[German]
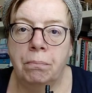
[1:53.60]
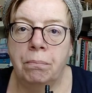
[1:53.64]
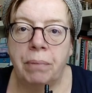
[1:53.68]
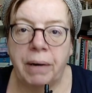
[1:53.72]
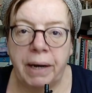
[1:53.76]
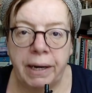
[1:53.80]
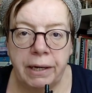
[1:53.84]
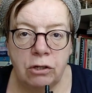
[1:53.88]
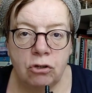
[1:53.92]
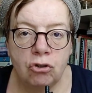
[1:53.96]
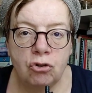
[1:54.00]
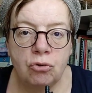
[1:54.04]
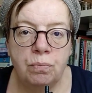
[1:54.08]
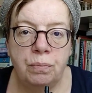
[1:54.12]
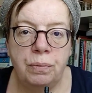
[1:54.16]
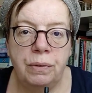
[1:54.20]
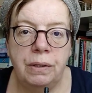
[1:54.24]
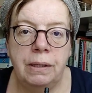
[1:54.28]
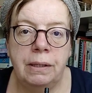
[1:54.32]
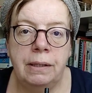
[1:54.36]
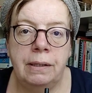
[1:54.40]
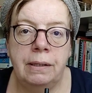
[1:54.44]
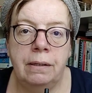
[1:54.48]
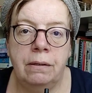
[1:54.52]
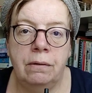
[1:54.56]

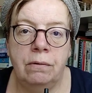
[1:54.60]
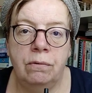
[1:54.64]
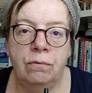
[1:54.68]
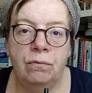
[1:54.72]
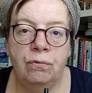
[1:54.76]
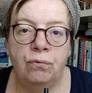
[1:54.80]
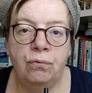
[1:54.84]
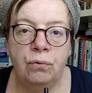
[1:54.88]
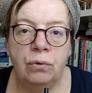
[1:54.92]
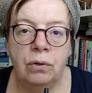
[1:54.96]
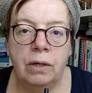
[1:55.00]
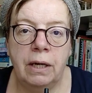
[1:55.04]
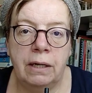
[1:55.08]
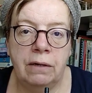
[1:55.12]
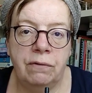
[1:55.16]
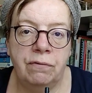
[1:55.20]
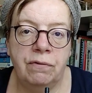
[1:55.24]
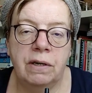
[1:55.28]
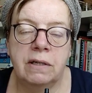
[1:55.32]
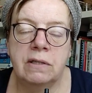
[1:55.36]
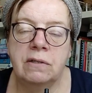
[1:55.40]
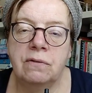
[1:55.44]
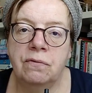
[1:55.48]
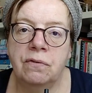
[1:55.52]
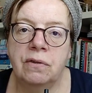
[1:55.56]
Beispiel für
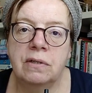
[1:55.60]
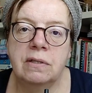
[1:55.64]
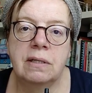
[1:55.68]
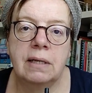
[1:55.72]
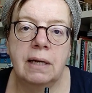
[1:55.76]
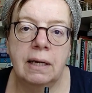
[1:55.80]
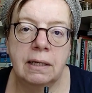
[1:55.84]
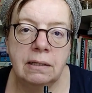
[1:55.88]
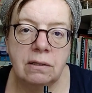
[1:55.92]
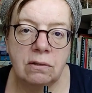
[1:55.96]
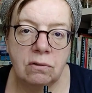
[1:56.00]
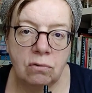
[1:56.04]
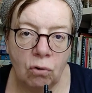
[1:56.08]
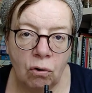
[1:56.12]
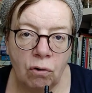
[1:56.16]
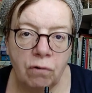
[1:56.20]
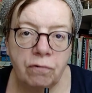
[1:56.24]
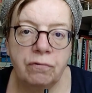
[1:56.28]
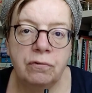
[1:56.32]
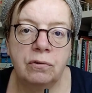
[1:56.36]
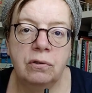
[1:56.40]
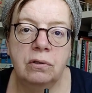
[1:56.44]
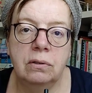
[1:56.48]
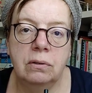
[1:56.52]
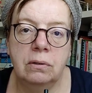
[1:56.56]
etwas, was ganz
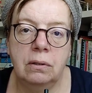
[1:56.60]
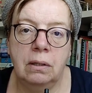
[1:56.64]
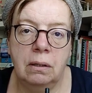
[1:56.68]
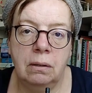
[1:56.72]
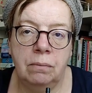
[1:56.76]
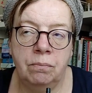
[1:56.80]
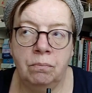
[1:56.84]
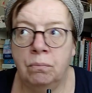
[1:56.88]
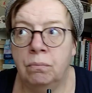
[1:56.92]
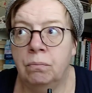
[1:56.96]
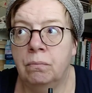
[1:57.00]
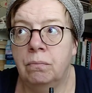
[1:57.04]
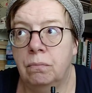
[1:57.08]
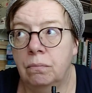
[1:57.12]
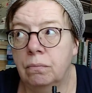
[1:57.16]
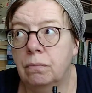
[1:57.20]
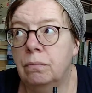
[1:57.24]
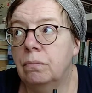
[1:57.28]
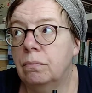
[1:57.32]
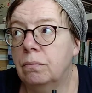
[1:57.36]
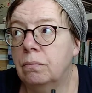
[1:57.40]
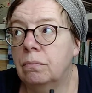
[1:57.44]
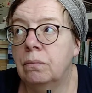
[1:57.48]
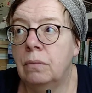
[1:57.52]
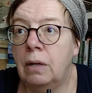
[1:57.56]
oft im
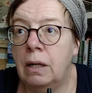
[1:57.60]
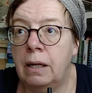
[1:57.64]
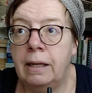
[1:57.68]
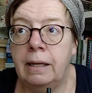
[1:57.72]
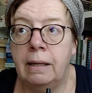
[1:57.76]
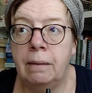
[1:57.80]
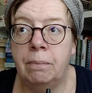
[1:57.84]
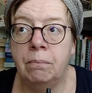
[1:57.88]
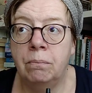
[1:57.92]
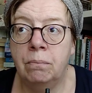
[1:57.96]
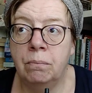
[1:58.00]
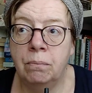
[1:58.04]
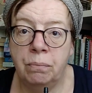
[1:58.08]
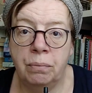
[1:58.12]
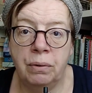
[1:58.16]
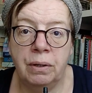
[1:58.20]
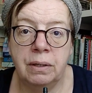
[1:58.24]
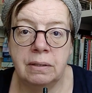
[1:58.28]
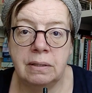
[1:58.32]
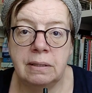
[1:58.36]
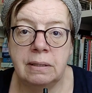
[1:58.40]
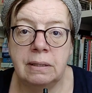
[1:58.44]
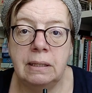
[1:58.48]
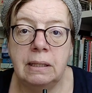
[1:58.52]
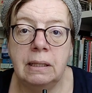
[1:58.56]
Leben
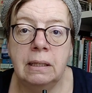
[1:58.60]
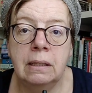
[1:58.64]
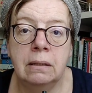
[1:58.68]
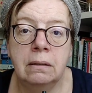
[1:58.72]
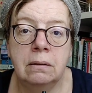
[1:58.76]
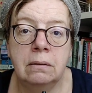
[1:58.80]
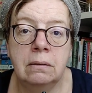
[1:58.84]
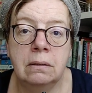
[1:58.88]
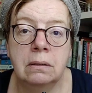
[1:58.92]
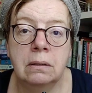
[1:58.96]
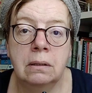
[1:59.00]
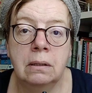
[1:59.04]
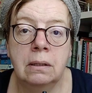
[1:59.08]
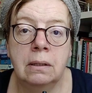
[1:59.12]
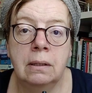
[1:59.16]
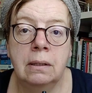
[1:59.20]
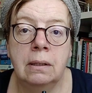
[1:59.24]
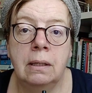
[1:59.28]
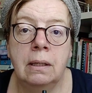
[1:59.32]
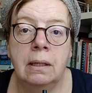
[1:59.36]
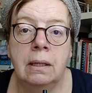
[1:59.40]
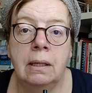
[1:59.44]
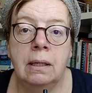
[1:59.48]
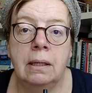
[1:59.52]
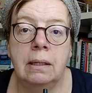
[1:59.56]
passiert,
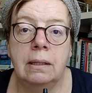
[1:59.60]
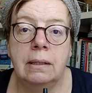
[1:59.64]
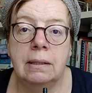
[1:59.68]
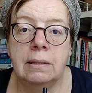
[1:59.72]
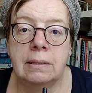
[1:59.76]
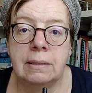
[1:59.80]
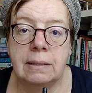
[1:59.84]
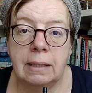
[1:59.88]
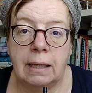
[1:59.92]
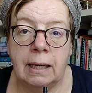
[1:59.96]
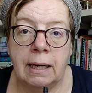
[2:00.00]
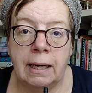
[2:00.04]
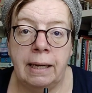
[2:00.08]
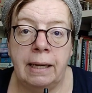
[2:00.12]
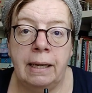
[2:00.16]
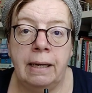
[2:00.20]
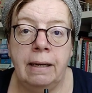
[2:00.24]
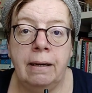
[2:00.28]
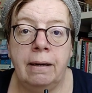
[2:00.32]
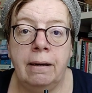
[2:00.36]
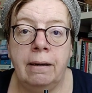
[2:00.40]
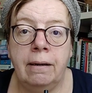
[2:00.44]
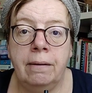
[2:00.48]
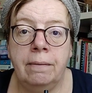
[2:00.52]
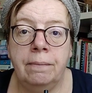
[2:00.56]
dass
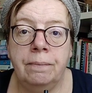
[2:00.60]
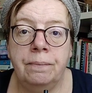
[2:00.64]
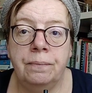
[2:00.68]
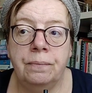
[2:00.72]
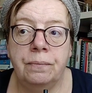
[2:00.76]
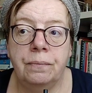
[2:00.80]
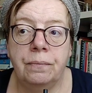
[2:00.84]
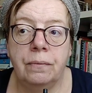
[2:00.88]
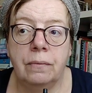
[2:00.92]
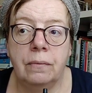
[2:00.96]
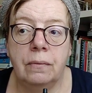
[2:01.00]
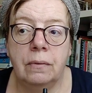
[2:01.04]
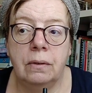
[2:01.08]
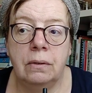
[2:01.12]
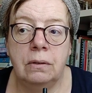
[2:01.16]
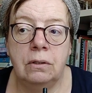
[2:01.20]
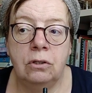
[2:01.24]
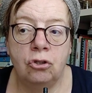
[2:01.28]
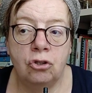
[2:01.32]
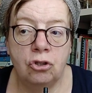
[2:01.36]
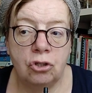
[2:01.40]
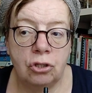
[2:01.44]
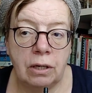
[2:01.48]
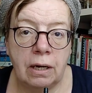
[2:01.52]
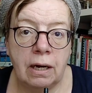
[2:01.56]
einer
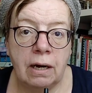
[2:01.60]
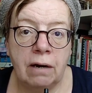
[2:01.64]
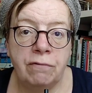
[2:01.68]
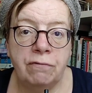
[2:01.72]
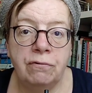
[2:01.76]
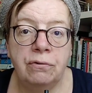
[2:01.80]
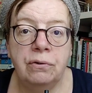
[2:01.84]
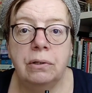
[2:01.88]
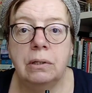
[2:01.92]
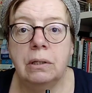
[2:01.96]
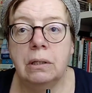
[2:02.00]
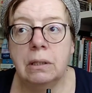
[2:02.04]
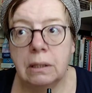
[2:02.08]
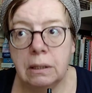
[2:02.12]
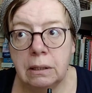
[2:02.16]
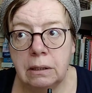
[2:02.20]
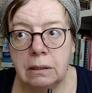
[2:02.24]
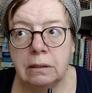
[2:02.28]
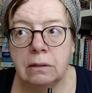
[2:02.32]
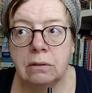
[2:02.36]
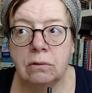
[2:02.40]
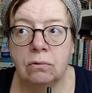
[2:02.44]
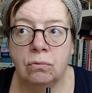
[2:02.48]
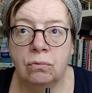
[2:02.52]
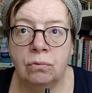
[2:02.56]
die Strafe
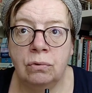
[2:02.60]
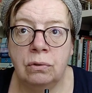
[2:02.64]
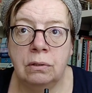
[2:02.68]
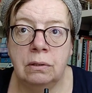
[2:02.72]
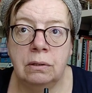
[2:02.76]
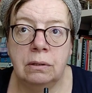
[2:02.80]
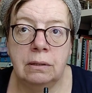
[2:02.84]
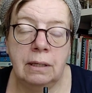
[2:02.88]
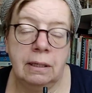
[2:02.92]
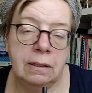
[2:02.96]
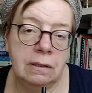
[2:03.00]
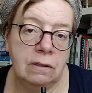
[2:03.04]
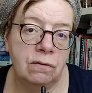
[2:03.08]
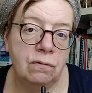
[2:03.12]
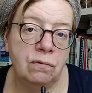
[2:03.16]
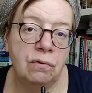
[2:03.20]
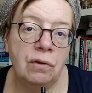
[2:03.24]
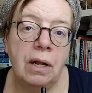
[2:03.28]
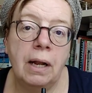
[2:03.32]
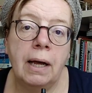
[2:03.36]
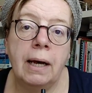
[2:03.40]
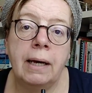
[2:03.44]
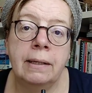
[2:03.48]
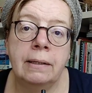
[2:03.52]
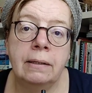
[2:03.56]
kriegt und ganz
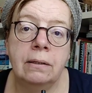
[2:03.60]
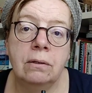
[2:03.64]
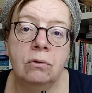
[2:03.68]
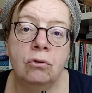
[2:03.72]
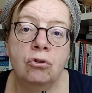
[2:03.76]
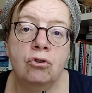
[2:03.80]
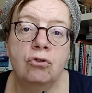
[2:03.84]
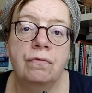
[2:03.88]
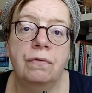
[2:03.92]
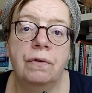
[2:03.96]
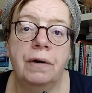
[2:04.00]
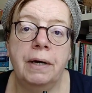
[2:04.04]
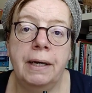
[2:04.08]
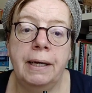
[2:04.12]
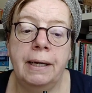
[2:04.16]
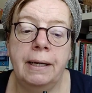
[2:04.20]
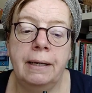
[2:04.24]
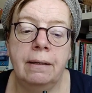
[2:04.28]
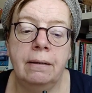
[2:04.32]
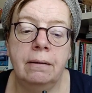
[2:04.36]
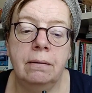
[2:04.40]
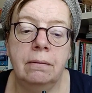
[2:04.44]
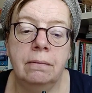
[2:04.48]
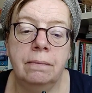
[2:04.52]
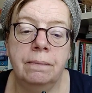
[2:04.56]
viele andere
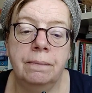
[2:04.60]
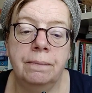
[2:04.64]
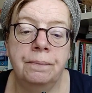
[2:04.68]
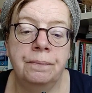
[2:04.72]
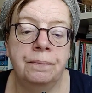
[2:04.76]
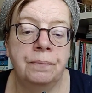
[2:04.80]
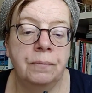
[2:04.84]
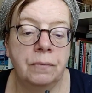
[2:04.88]
schweigen,